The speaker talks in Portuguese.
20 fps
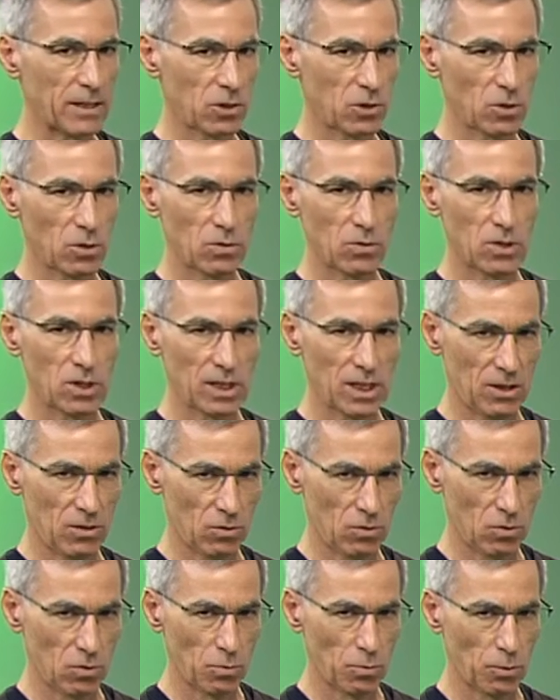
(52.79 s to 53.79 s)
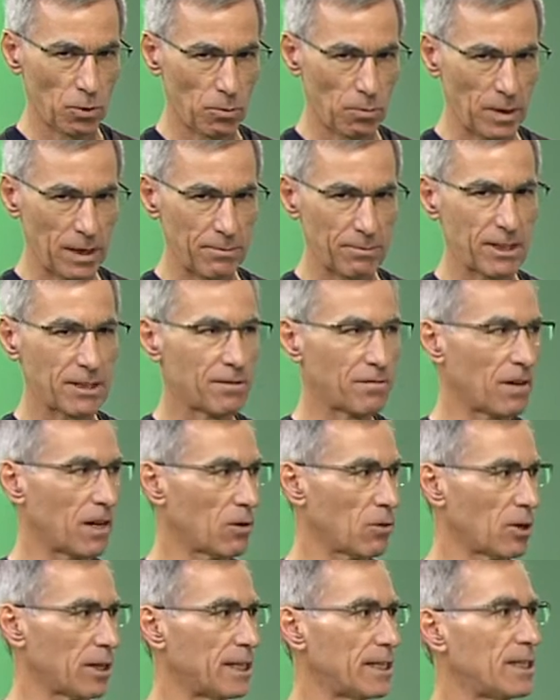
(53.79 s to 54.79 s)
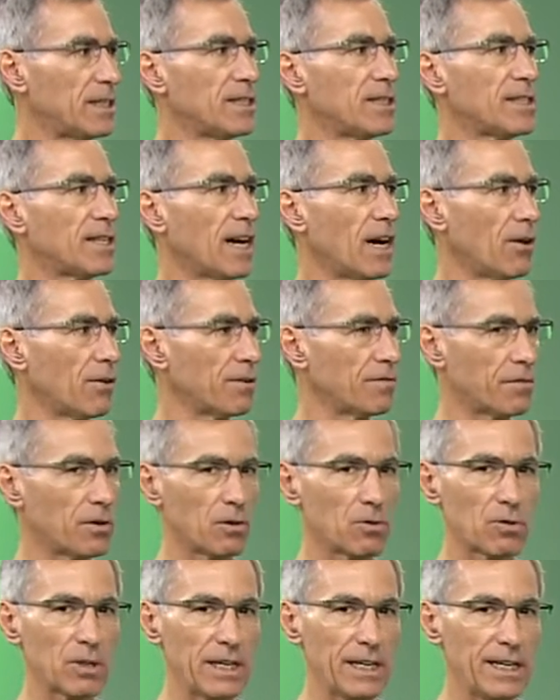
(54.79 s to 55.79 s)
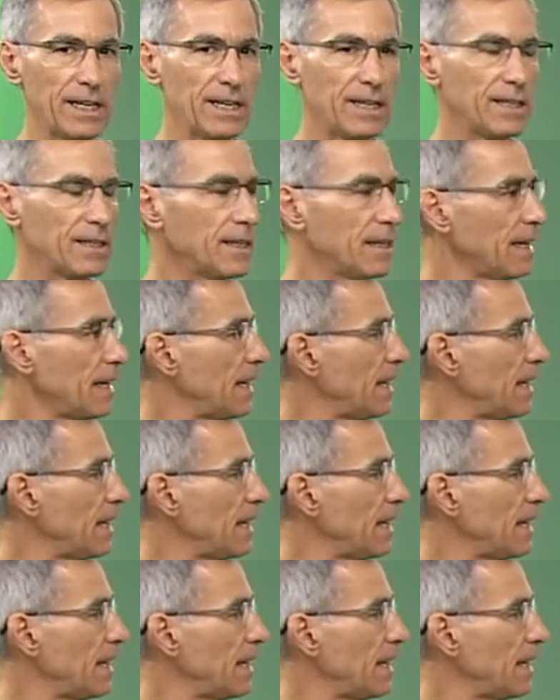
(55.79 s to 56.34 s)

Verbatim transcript: a solução do problema de valor inicial e fronteira